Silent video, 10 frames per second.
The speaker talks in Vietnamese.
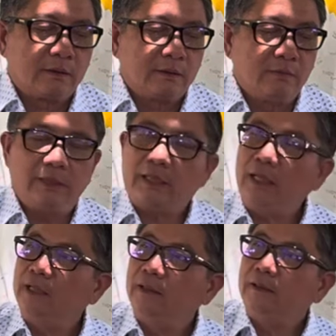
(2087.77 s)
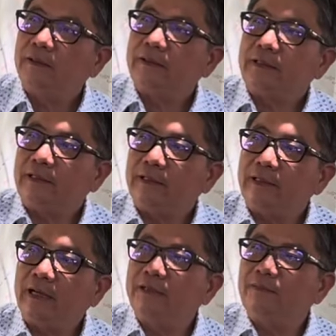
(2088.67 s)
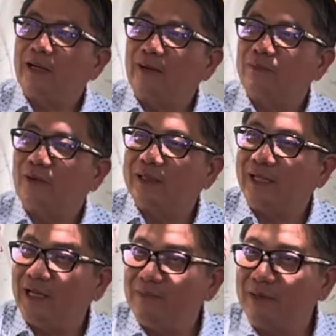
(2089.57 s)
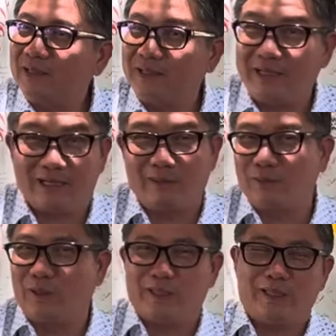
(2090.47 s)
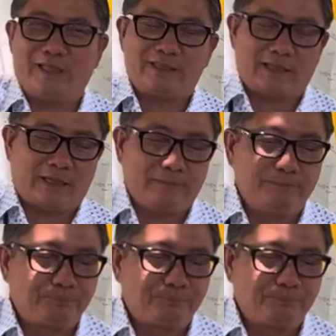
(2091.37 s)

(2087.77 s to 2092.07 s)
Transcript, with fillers: đúng rồi đó dân mà không còn gì để mất thì dân không còn gì để sợ